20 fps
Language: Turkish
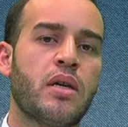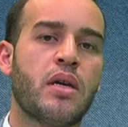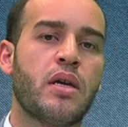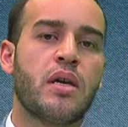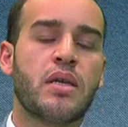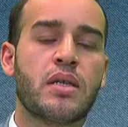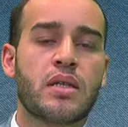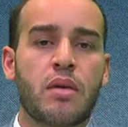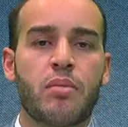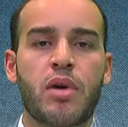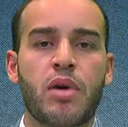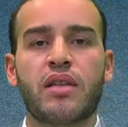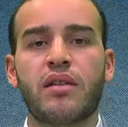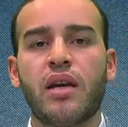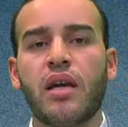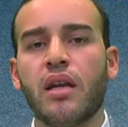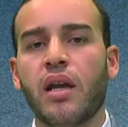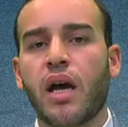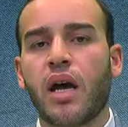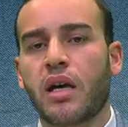Sabahtan
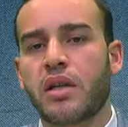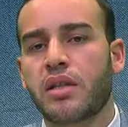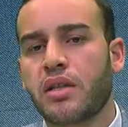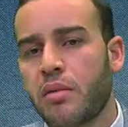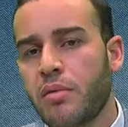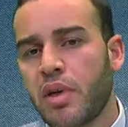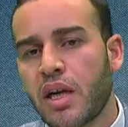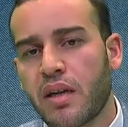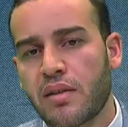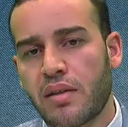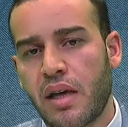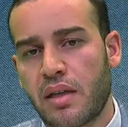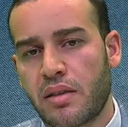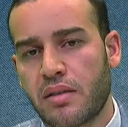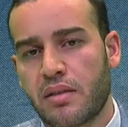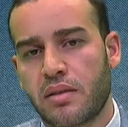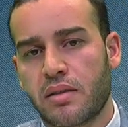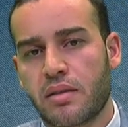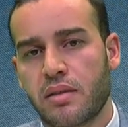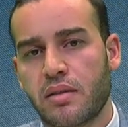akşama
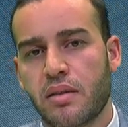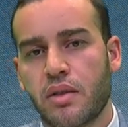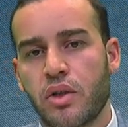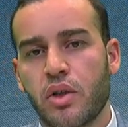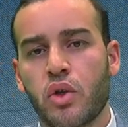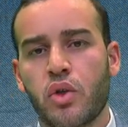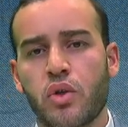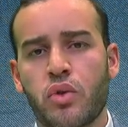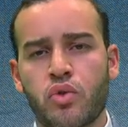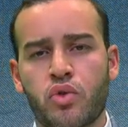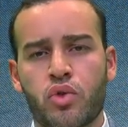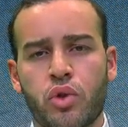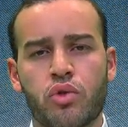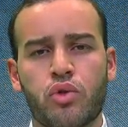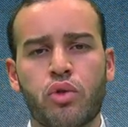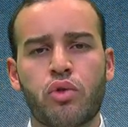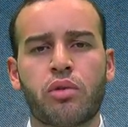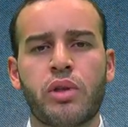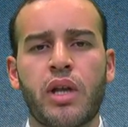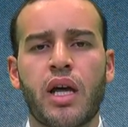kadar
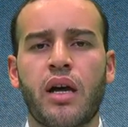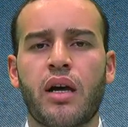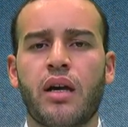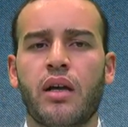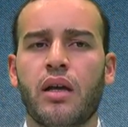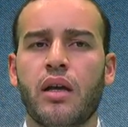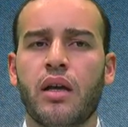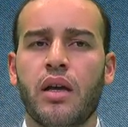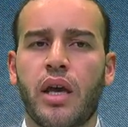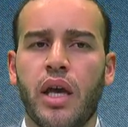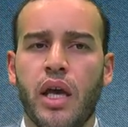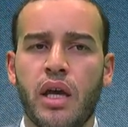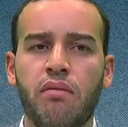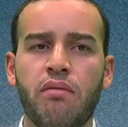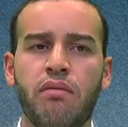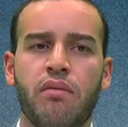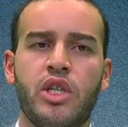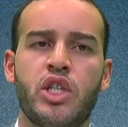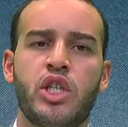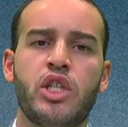çocukla, ev
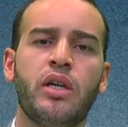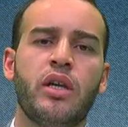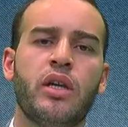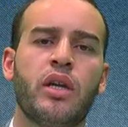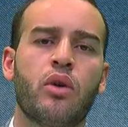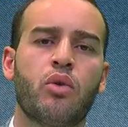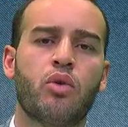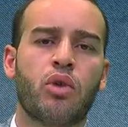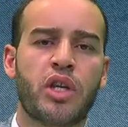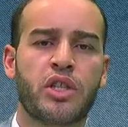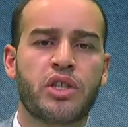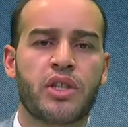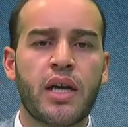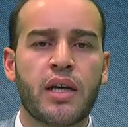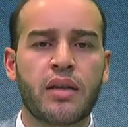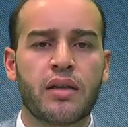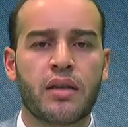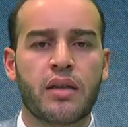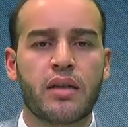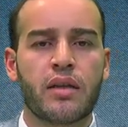işiyle
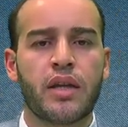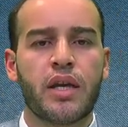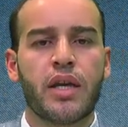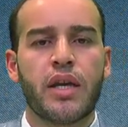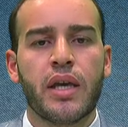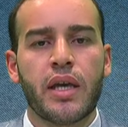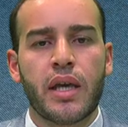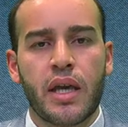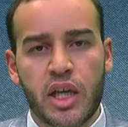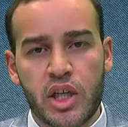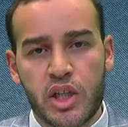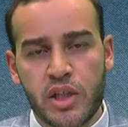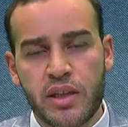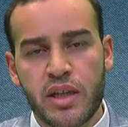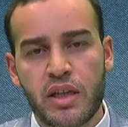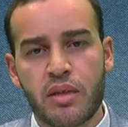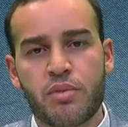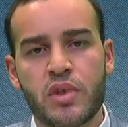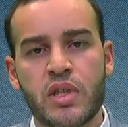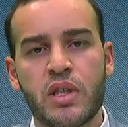uğraşan
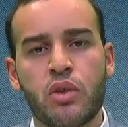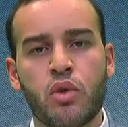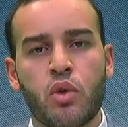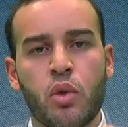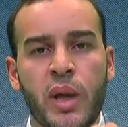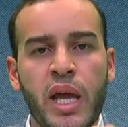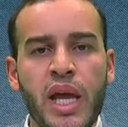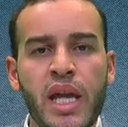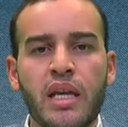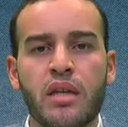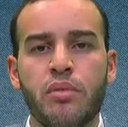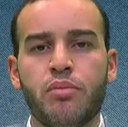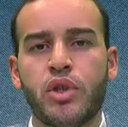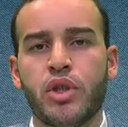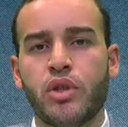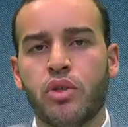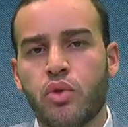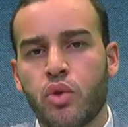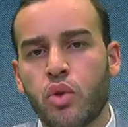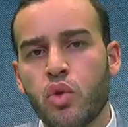eşlerimizi güler bir
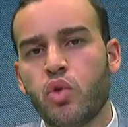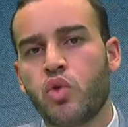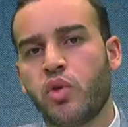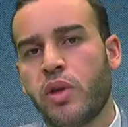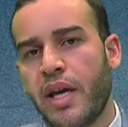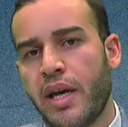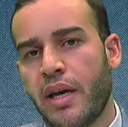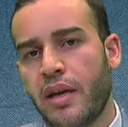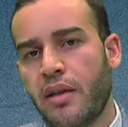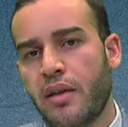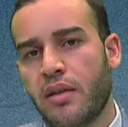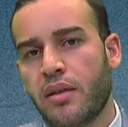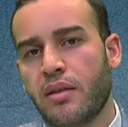yüzle